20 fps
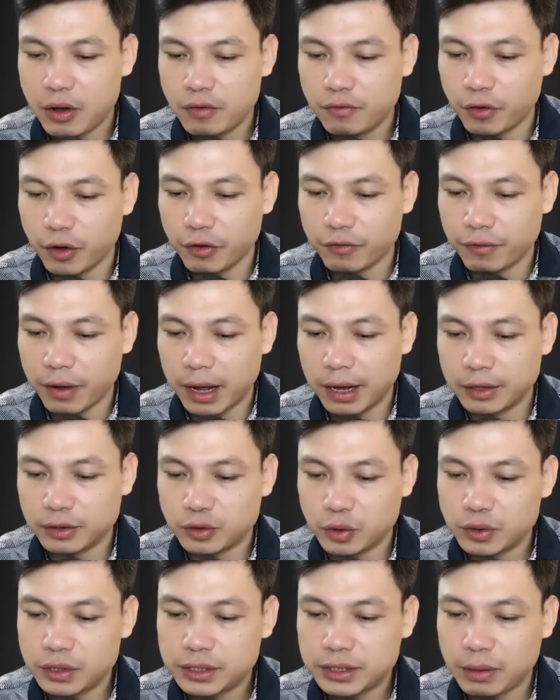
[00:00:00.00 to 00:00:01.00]
Nghe vậy
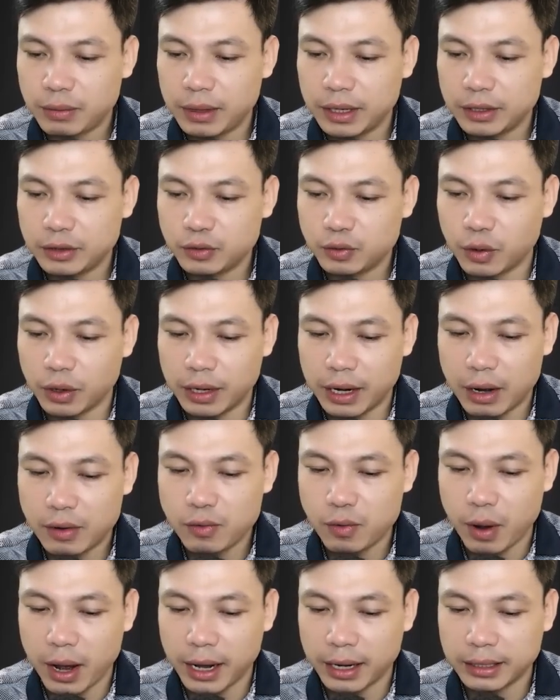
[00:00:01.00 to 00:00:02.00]
lão Hoàng liền bật chế
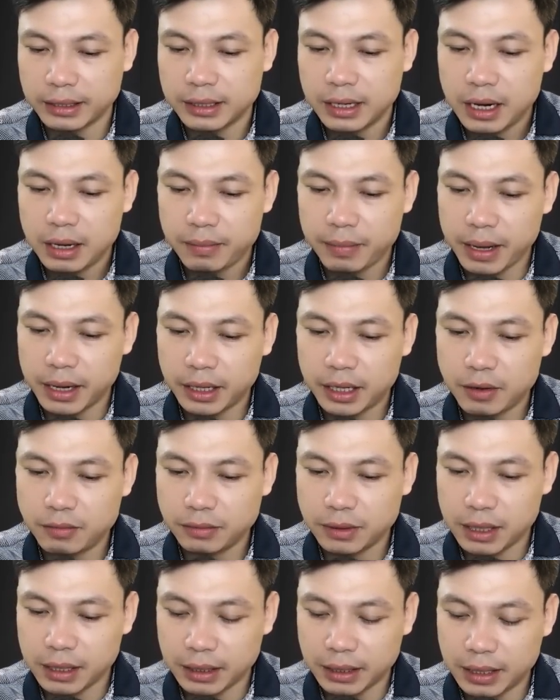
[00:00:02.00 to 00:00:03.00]
độ hóng hớt,
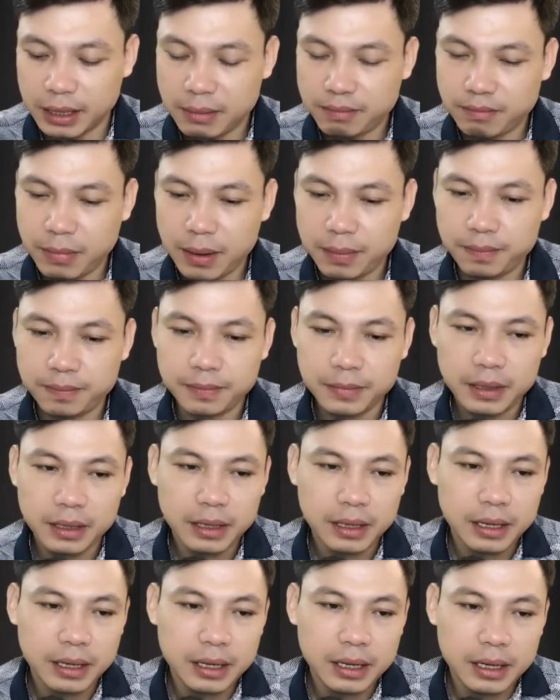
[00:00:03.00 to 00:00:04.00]
vội vàng chạy nhanh
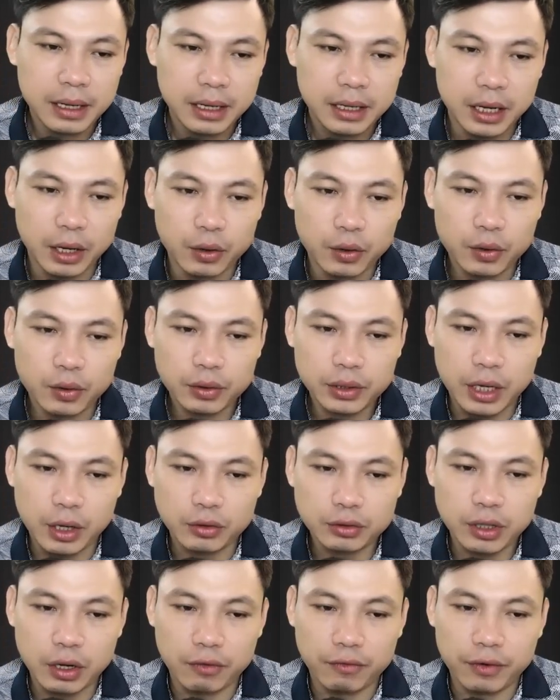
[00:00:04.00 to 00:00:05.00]
ra hiện trường phát
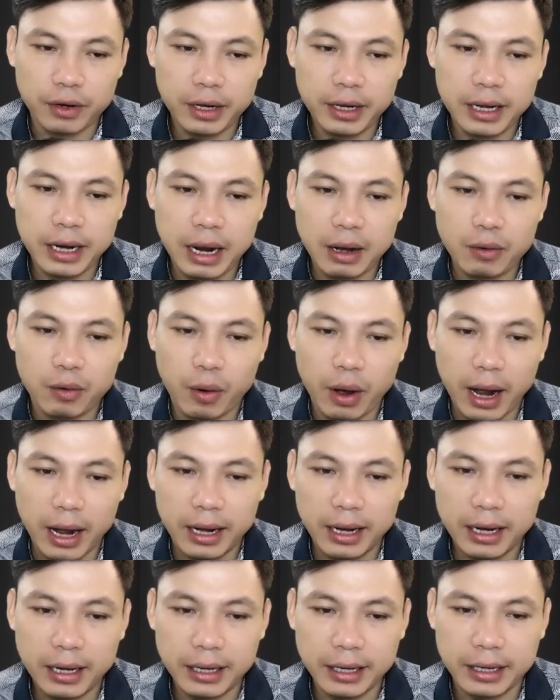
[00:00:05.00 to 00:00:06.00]
hiện xác chết.
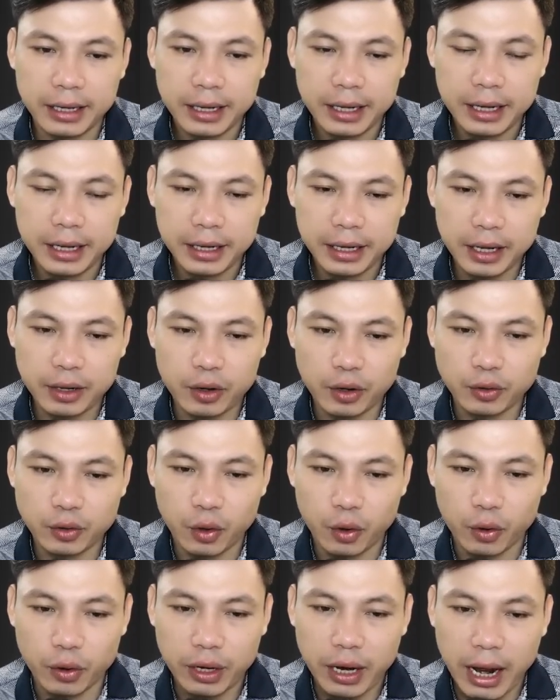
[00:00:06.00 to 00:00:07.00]
Lũ nhóc ở
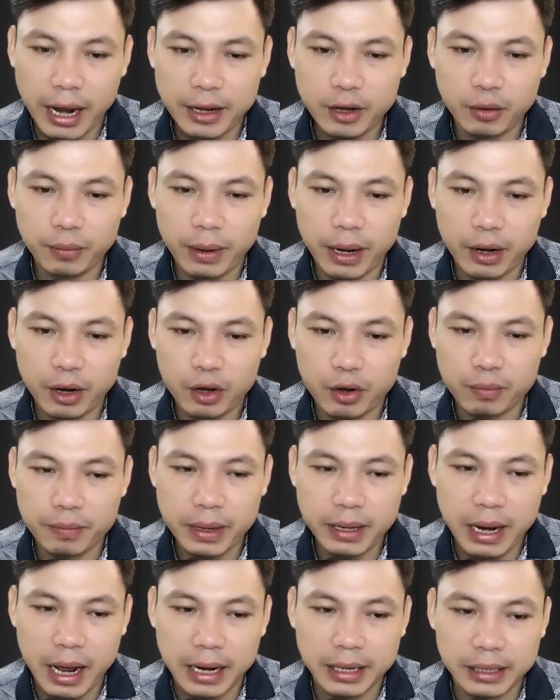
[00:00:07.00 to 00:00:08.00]
trong làng đứa
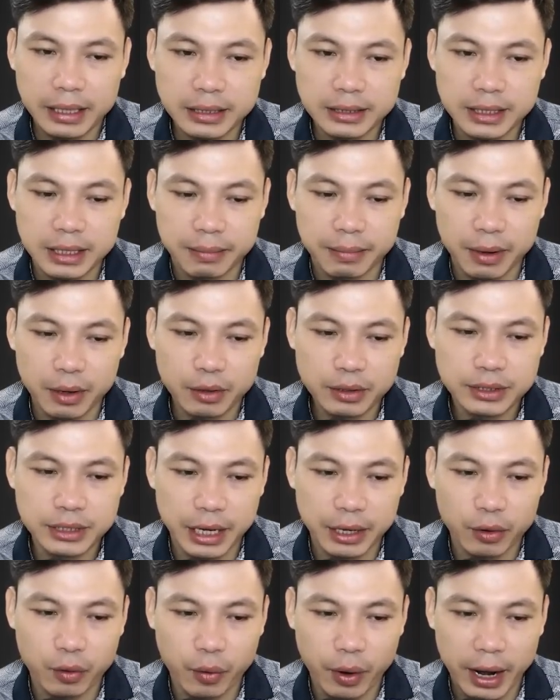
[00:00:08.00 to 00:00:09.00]
nào cũng biết, bởi
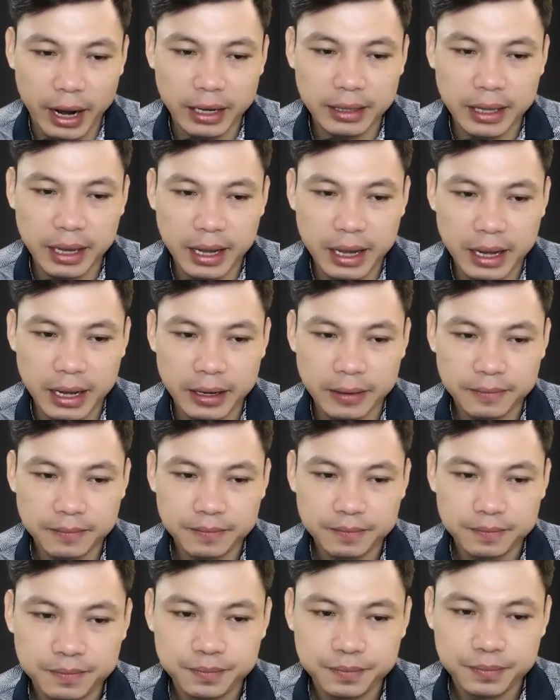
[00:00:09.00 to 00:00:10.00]
vì khi trước
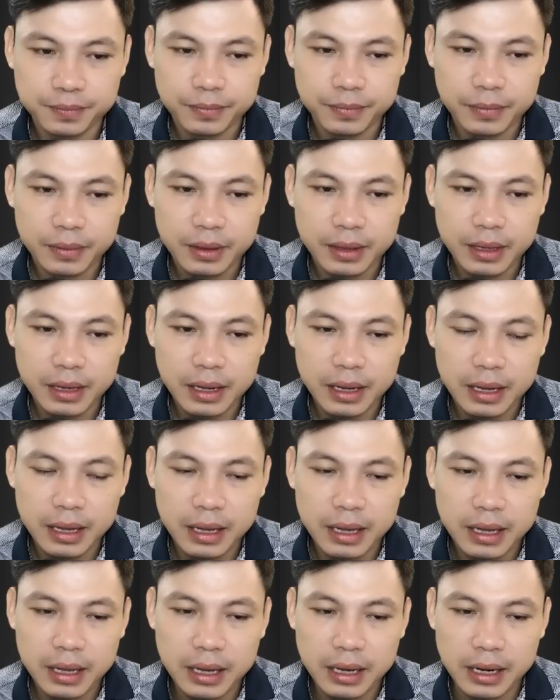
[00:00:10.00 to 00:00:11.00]
chúng a dua
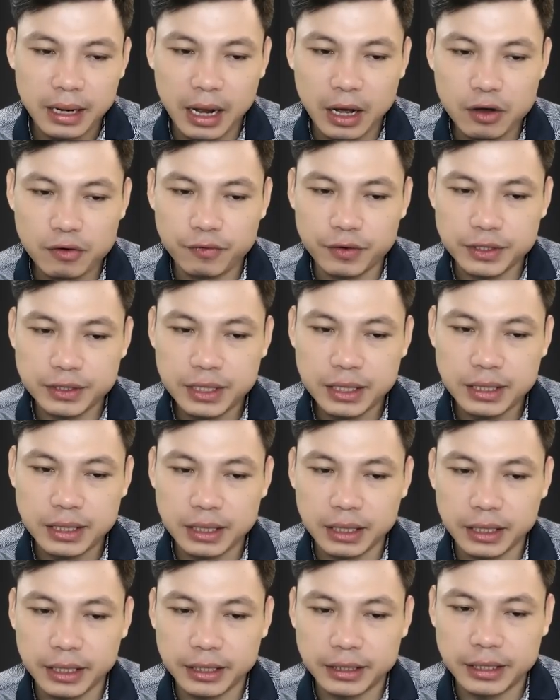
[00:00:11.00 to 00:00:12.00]
theo nhau chọc phá
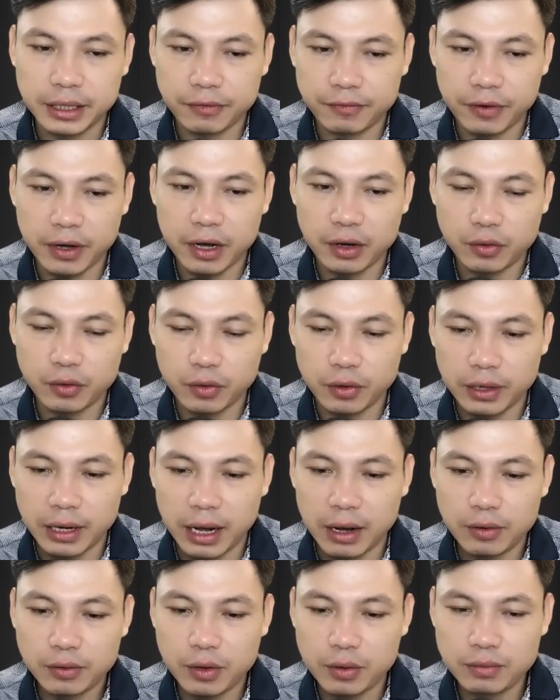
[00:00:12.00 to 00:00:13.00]
lão suốt ngày.
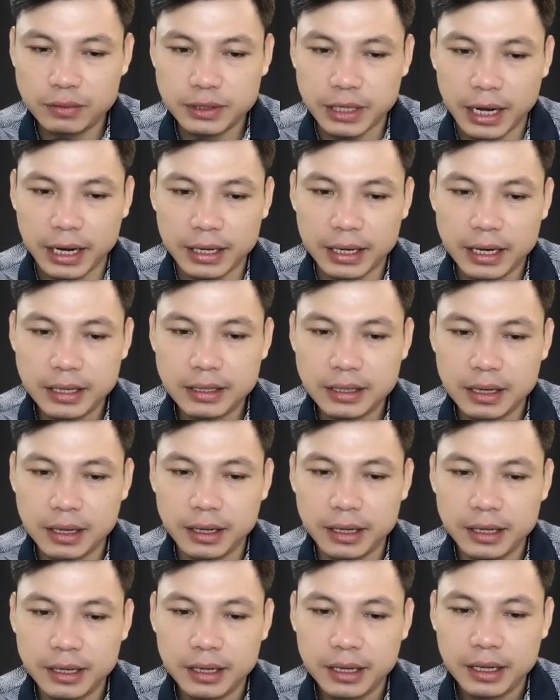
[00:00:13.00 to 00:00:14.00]
Thằng con của
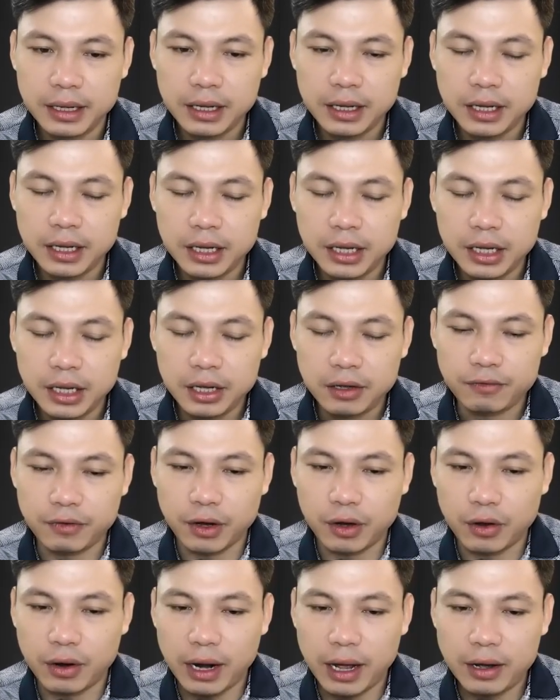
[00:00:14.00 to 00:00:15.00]
nhà chị Hạnh được
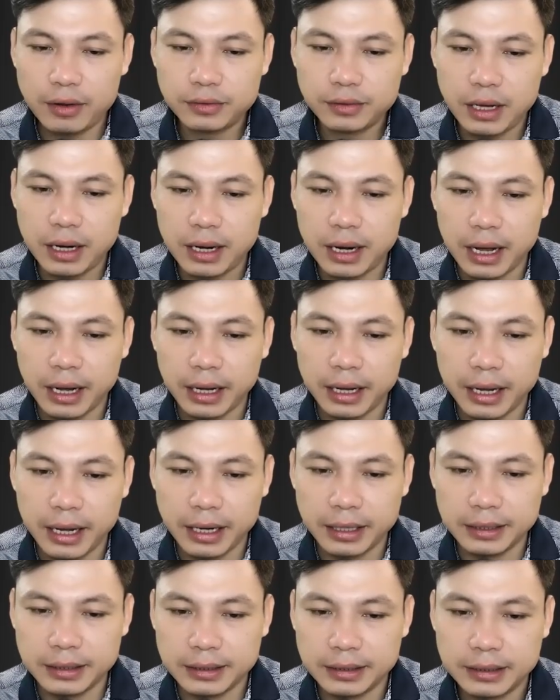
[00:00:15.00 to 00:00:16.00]
mẹ yêu chiều gọi là
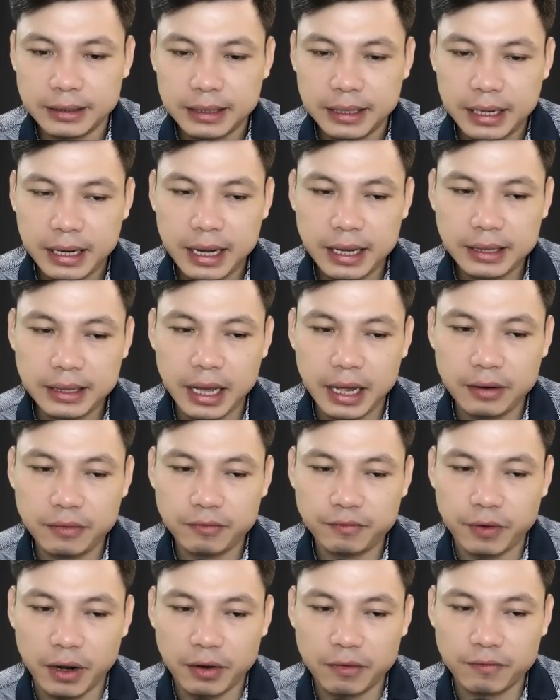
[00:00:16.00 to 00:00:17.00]
Tý, nó
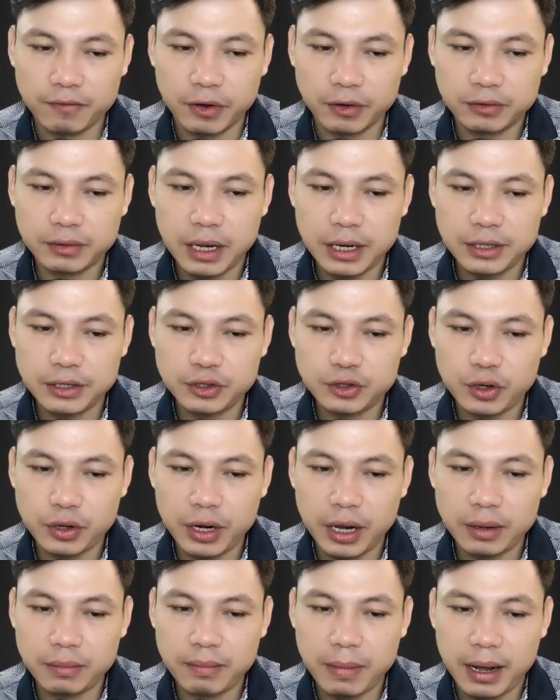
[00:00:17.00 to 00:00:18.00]
là đứa đầu sỏ
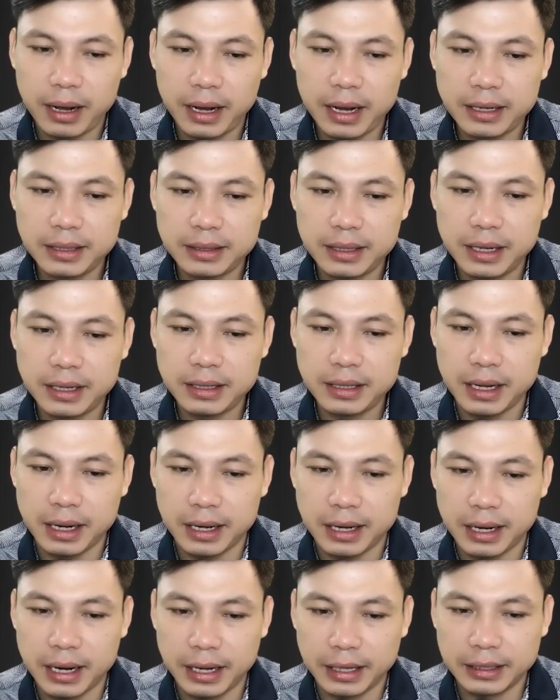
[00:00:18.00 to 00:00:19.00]
chuyên môn dẫn dắt
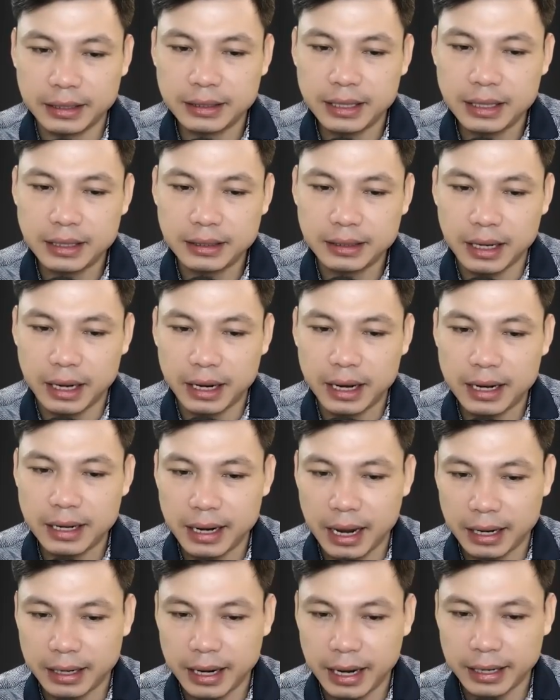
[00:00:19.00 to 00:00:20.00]
bọn trẻ trong
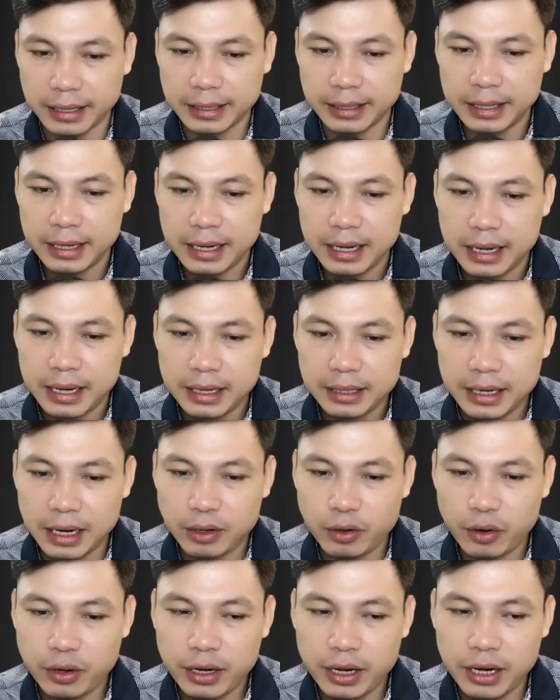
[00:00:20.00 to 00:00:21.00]
làng phá phách đủ điều.